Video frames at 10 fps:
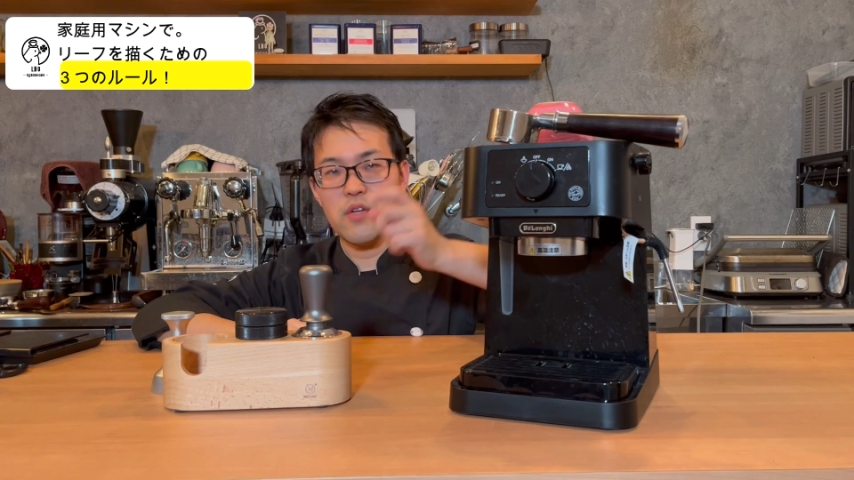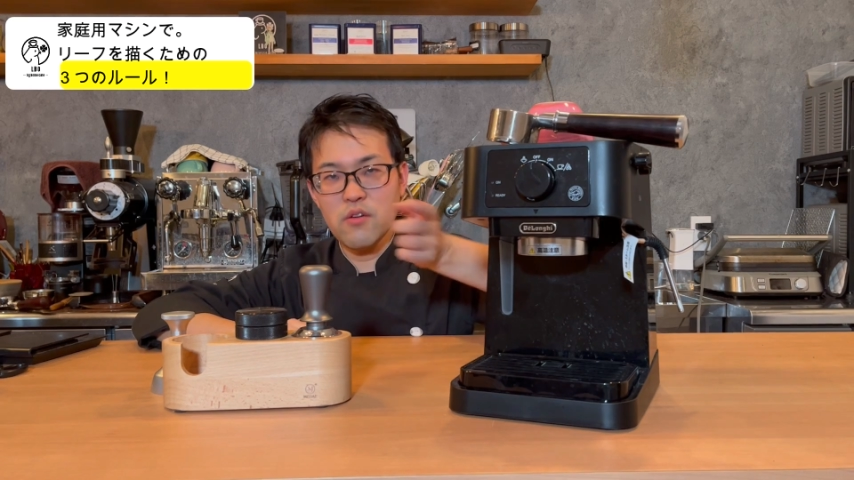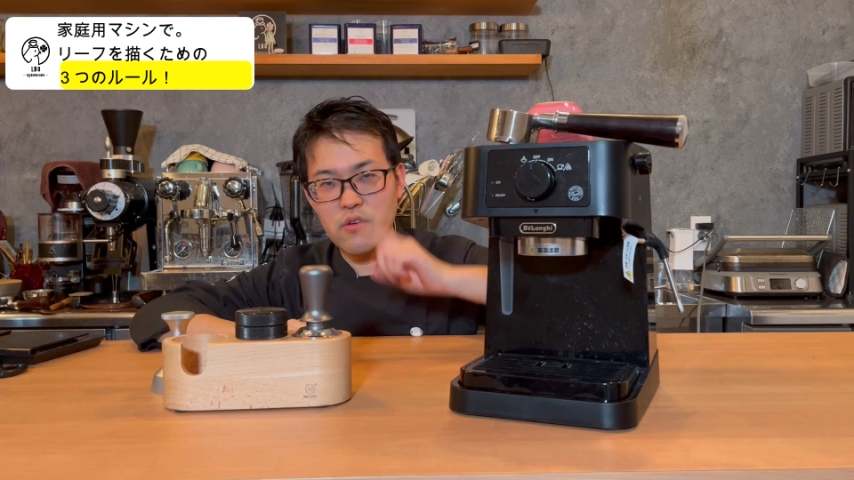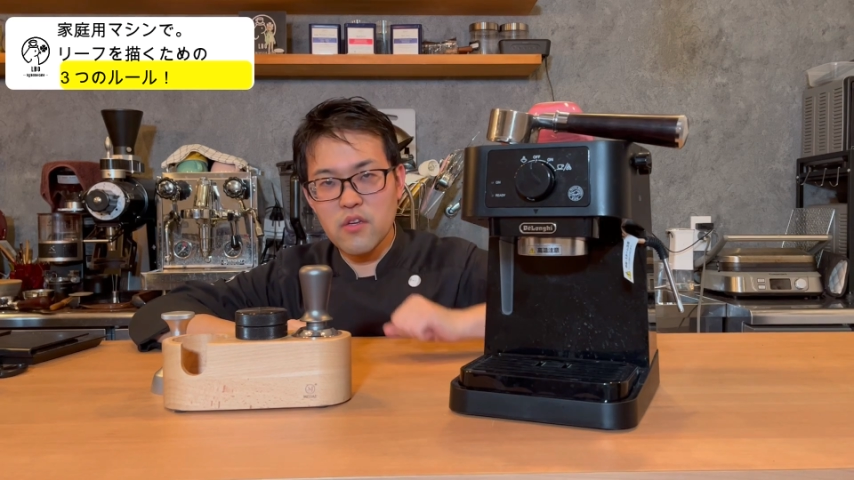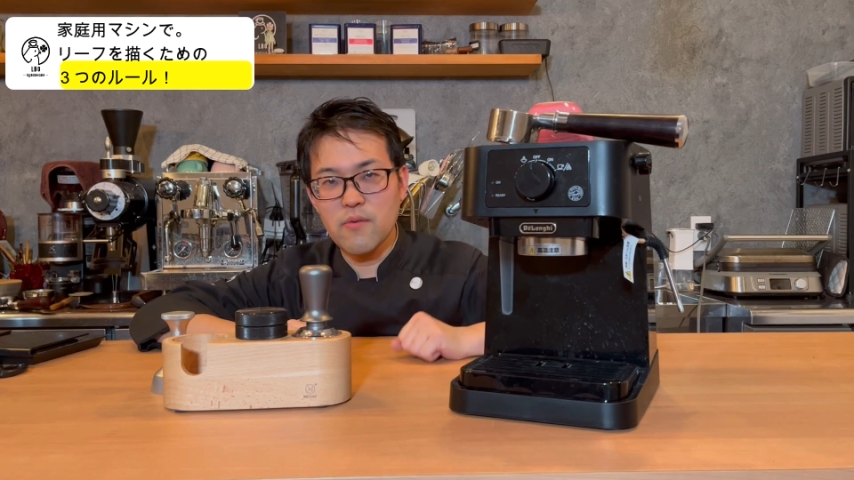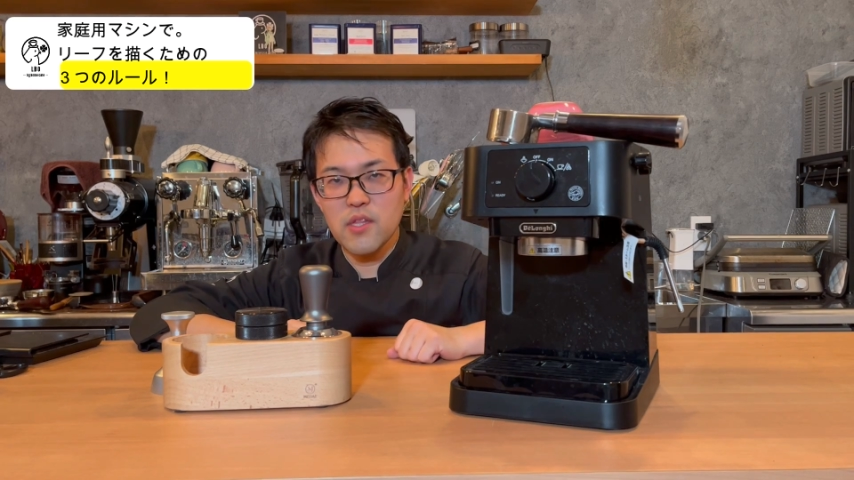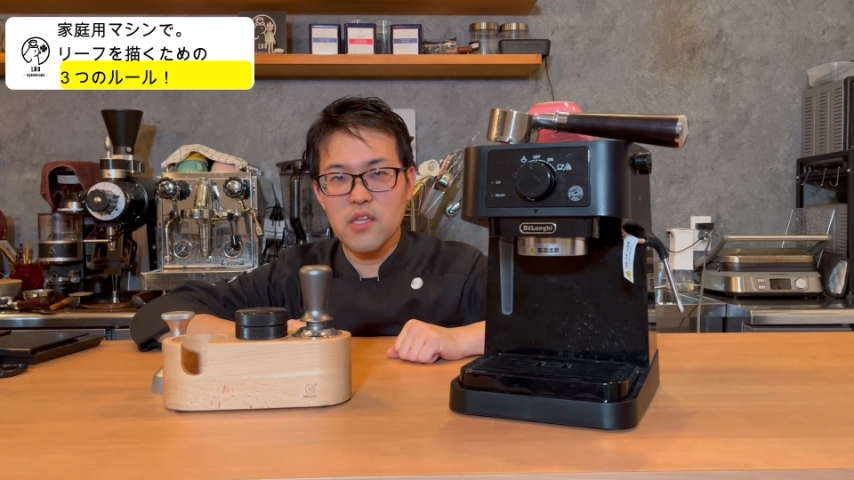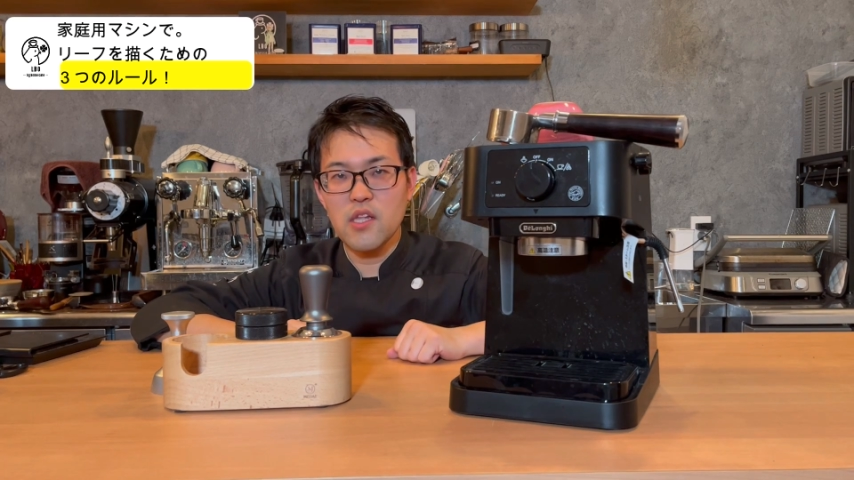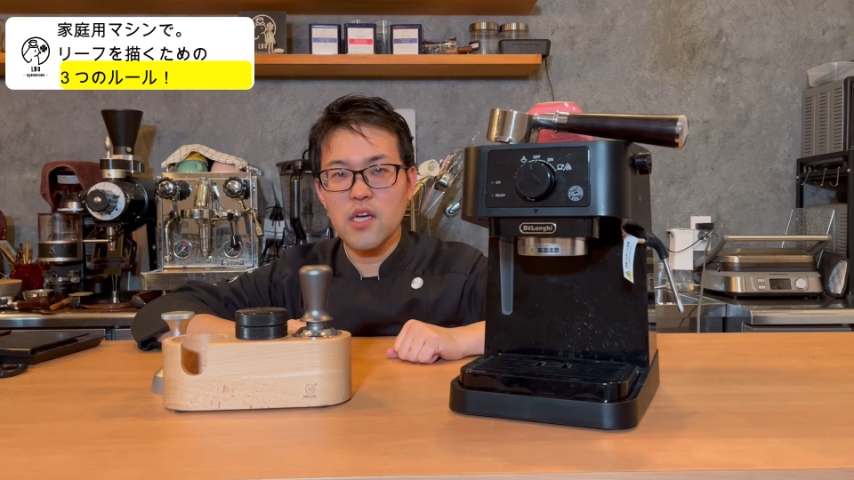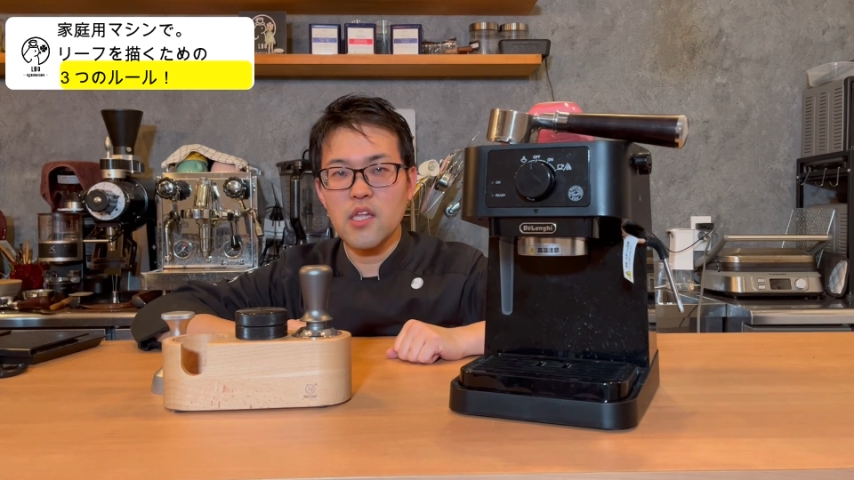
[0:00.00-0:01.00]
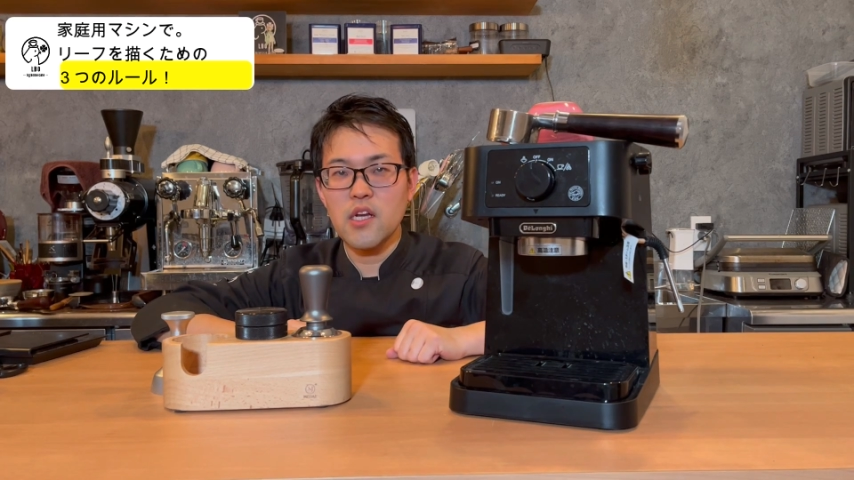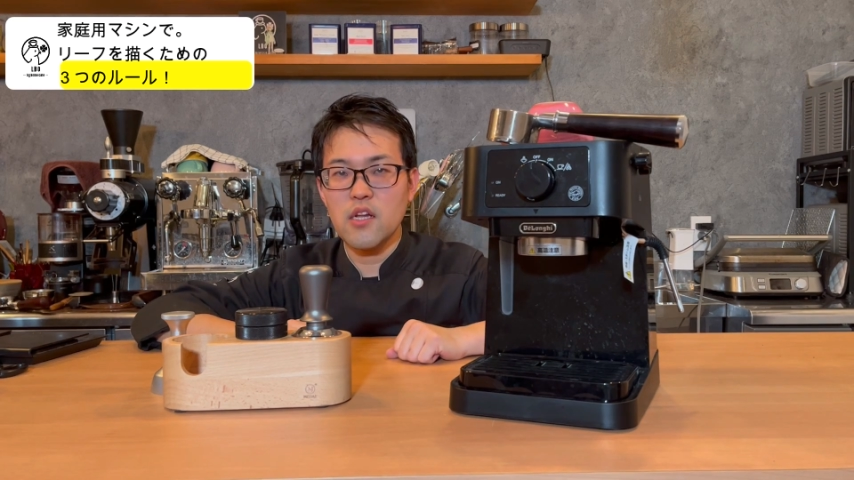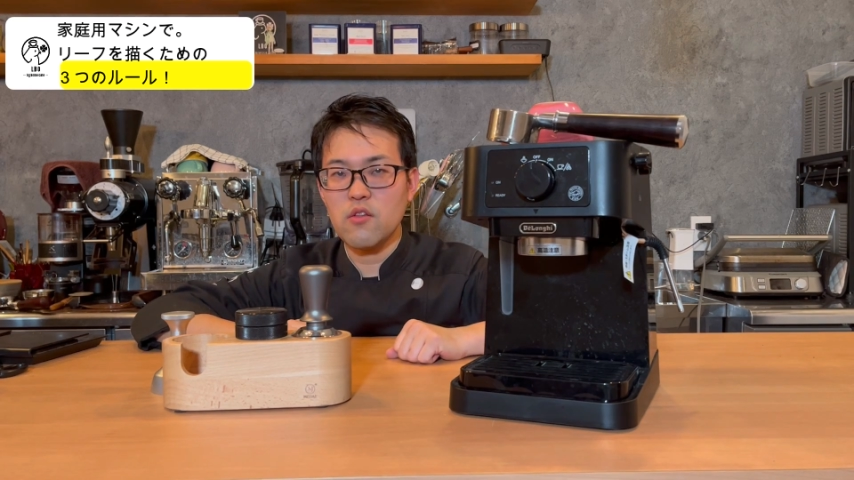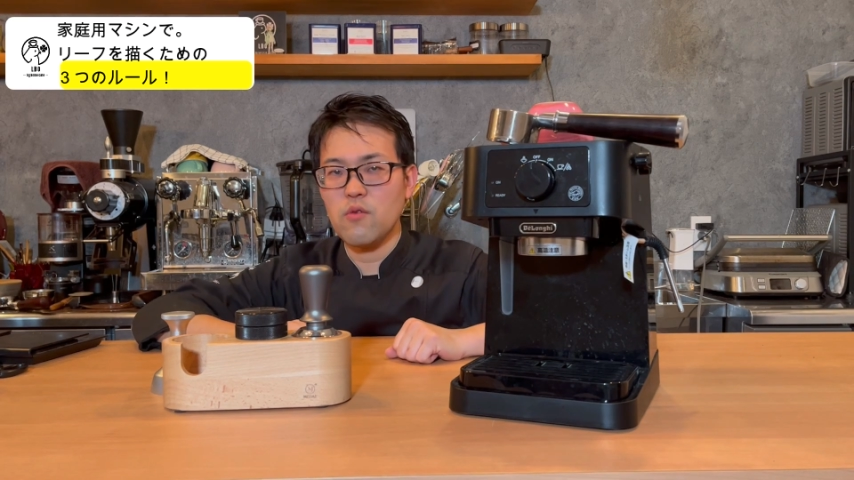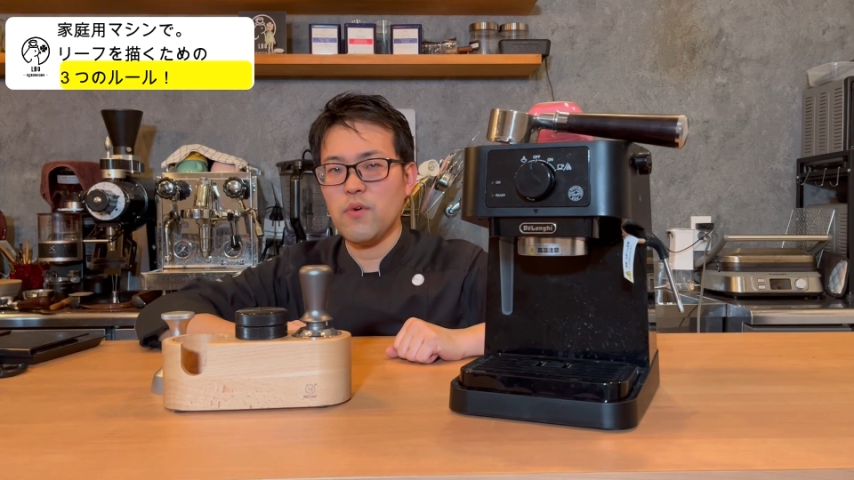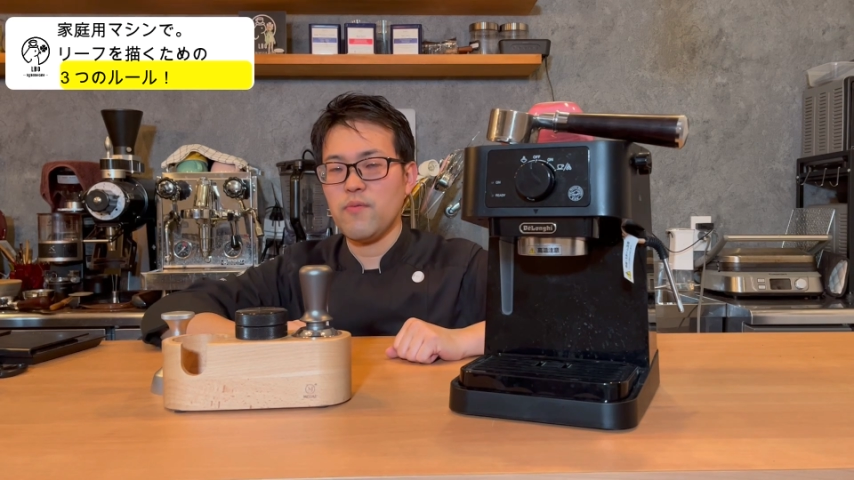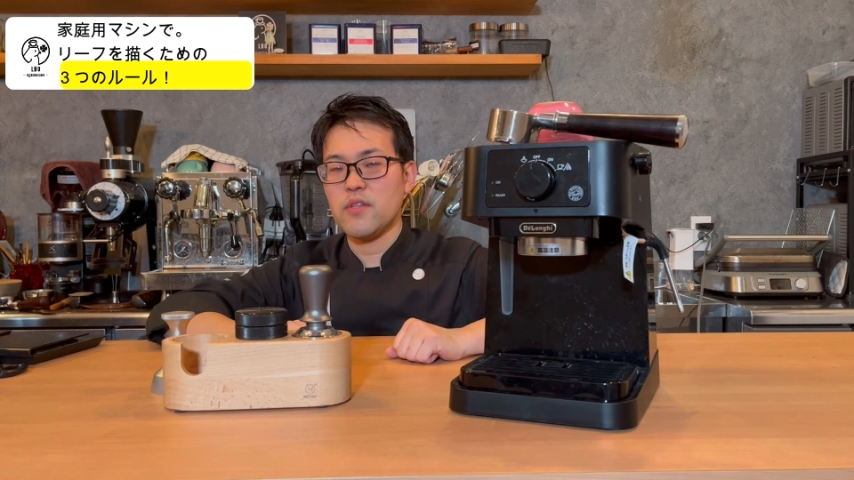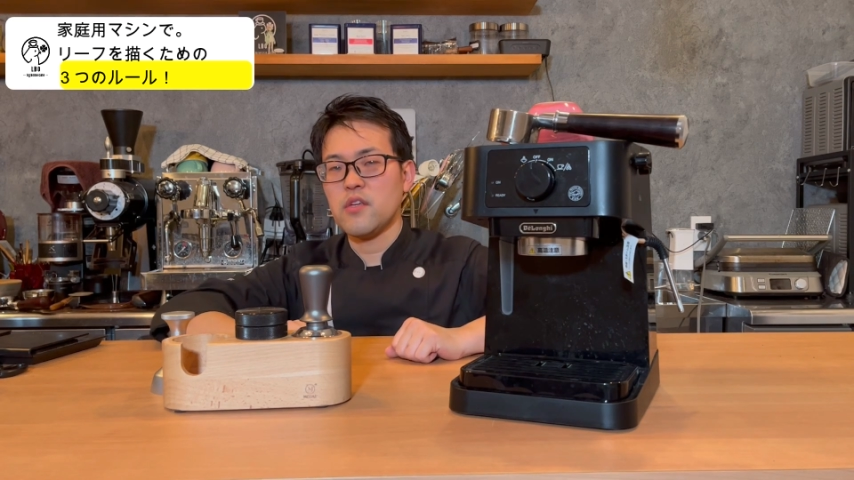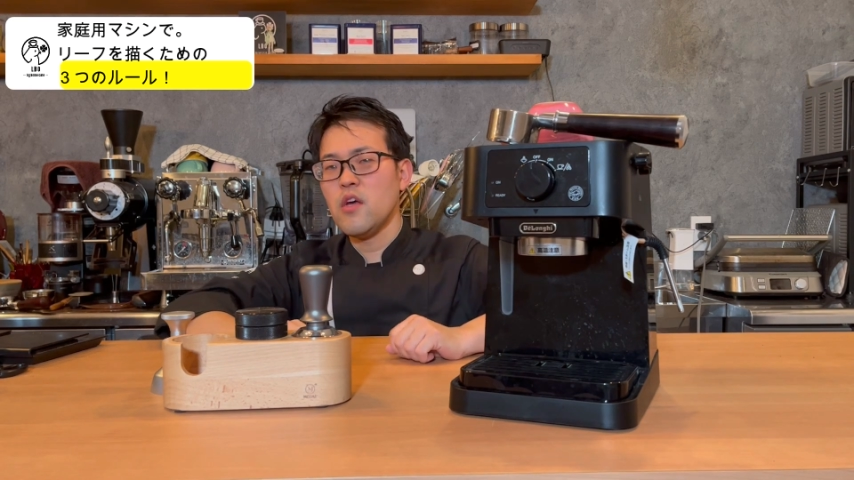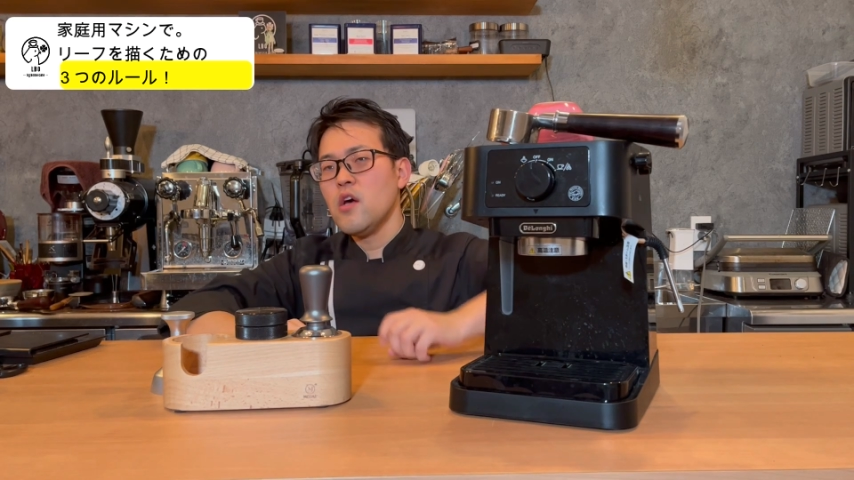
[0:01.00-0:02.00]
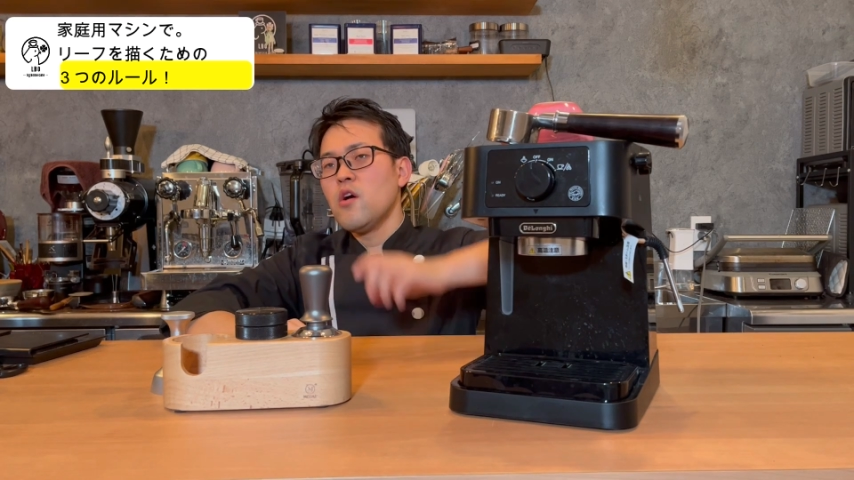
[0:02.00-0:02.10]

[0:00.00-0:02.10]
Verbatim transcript: リーフ極めていただけたらなと思います